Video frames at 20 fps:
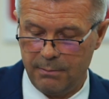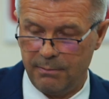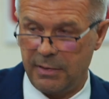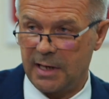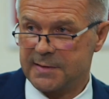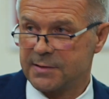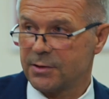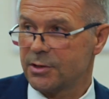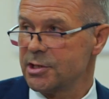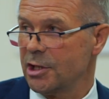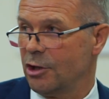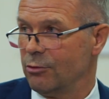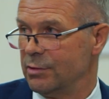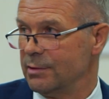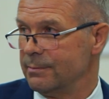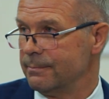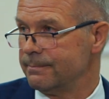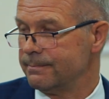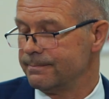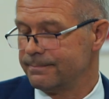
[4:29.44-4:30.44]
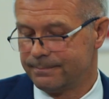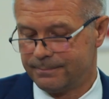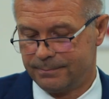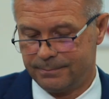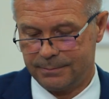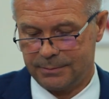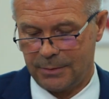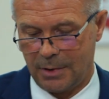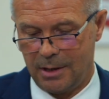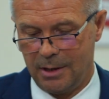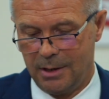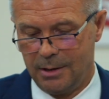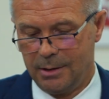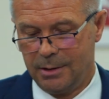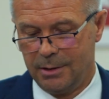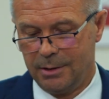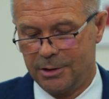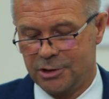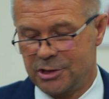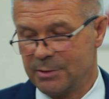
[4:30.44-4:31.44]
Bardzo chciałbym,
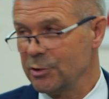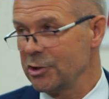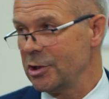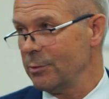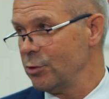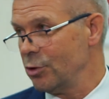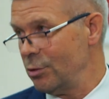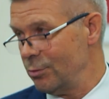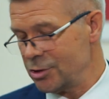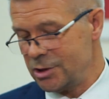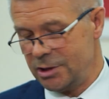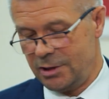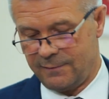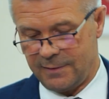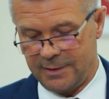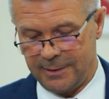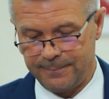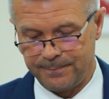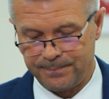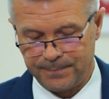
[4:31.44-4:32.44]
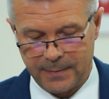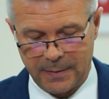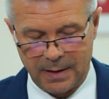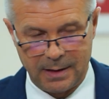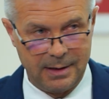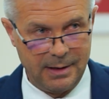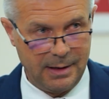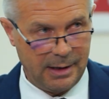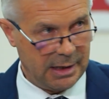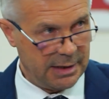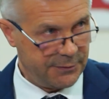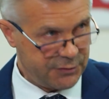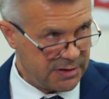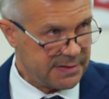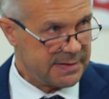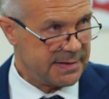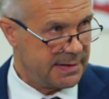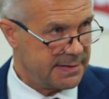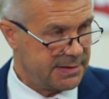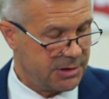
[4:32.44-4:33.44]
żeby to było możliwe, ale
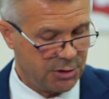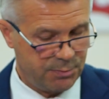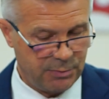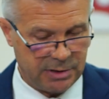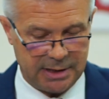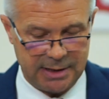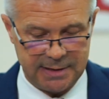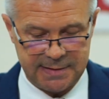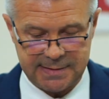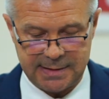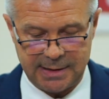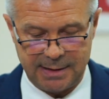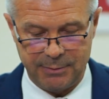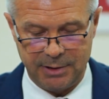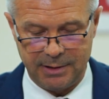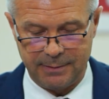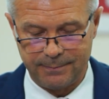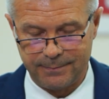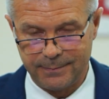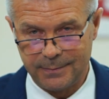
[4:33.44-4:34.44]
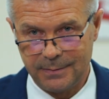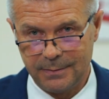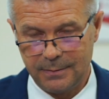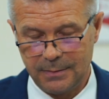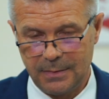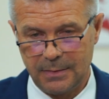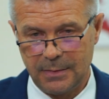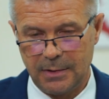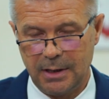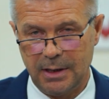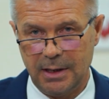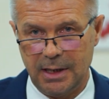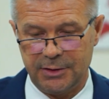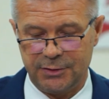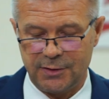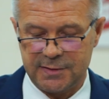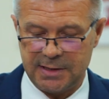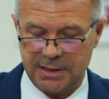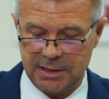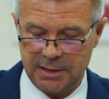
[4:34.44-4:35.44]
wszyscy jesteśmy realistami, a
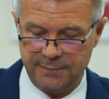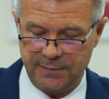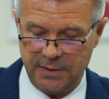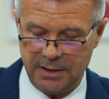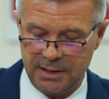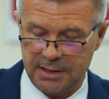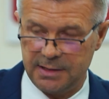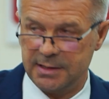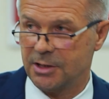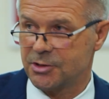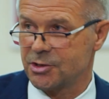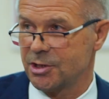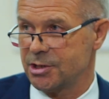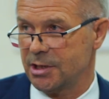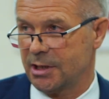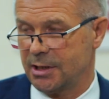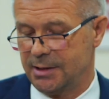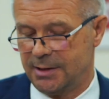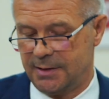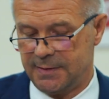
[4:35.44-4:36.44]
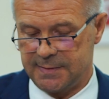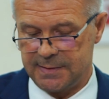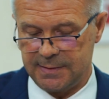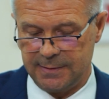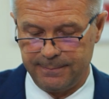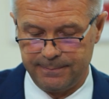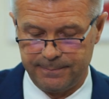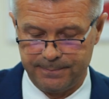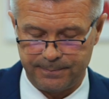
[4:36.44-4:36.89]
to zaledwie jedna trzecia kadencji.